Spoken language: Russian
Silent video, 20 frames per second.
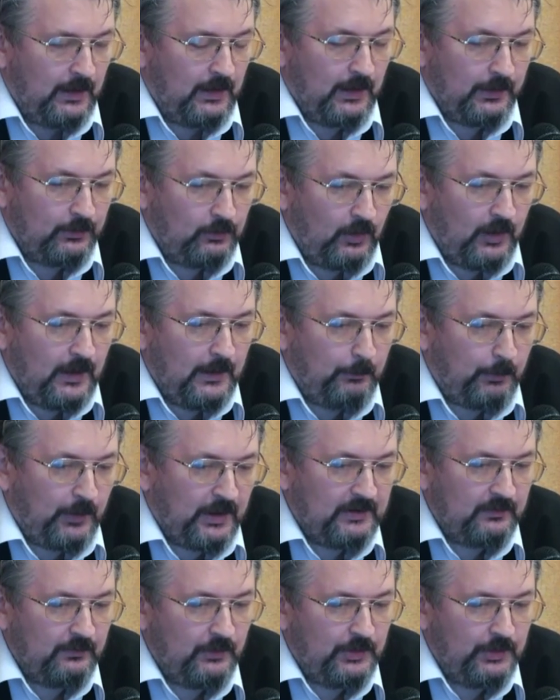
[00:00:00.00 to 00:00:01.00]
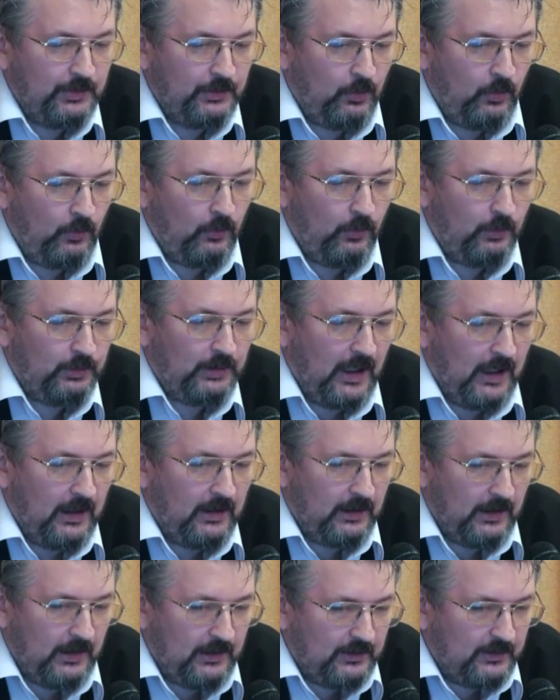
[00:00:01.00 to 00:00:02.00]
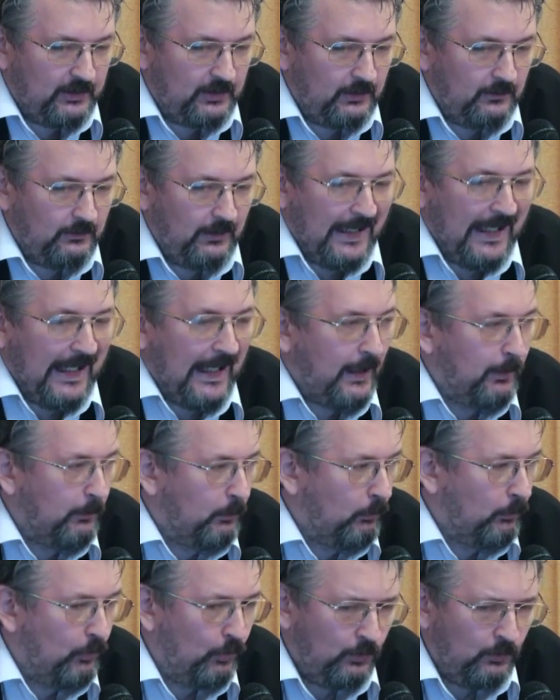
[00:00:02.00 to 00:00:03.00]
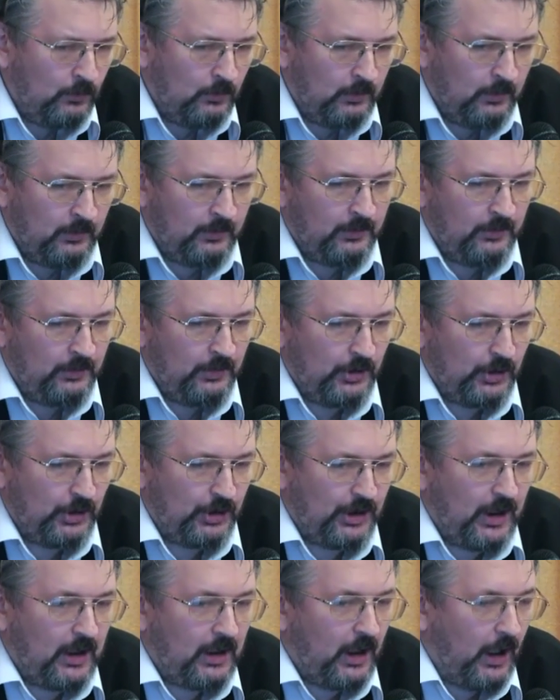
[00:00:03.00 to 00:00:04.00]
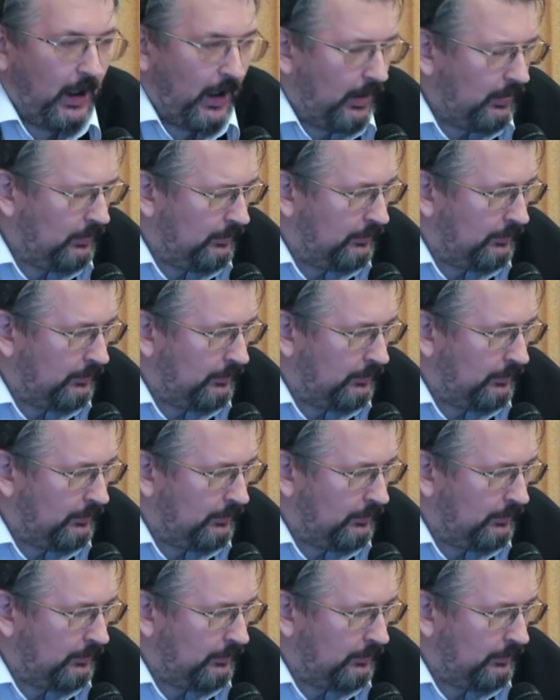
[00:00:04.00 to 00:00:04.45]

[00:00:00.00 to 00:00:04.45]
которое произведено от аккадского «эмму», «жара»,